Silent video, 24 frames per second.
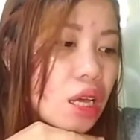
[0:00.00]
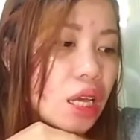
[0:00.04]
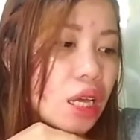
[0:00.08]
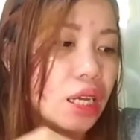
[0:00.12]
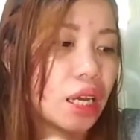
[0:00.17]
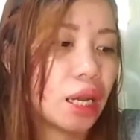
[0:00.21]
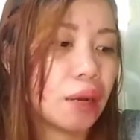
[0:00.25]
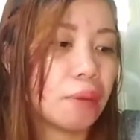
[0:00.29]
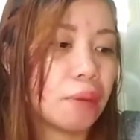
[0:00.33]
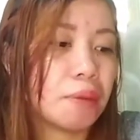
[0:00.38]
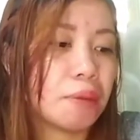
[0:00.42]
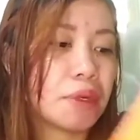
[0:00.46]

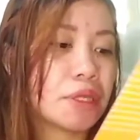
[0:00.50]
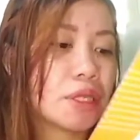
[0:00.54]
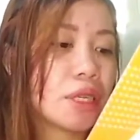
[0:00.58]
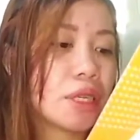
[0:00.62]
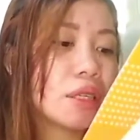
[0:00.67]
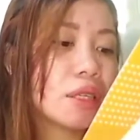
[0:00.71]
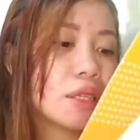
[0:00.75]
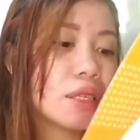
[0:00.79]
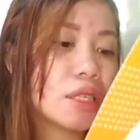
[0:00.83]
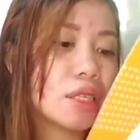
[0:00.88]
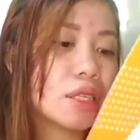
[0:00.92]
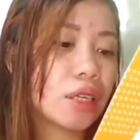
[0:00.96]
Ayan,
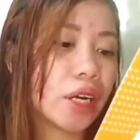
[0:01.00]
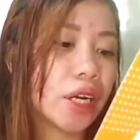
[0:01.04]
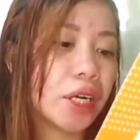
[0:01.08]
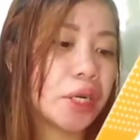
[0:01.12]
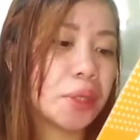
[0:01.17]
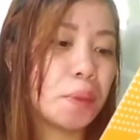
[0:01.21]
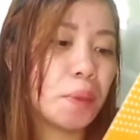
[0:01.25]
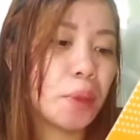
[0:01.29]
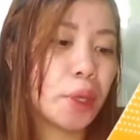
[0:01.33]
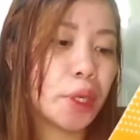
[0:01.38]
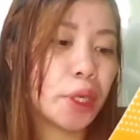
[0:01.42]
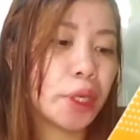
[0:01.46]
present this
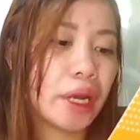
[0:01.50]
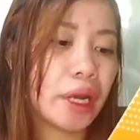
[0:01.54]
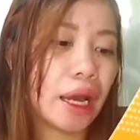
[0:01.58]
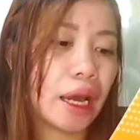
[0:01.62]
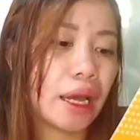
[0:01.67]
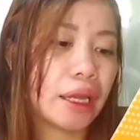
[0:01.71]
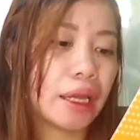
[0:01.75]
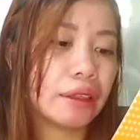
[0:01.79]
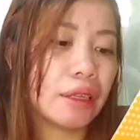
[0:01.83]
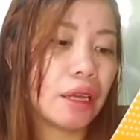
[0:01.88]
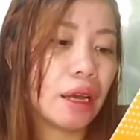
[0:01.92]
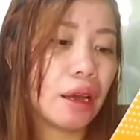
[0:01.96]
cardboard
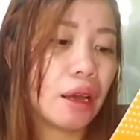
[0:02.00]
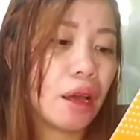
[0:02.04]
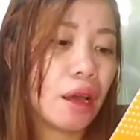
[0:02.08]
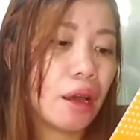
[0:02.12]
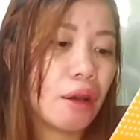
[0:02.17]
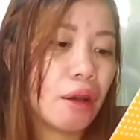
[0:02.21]
hand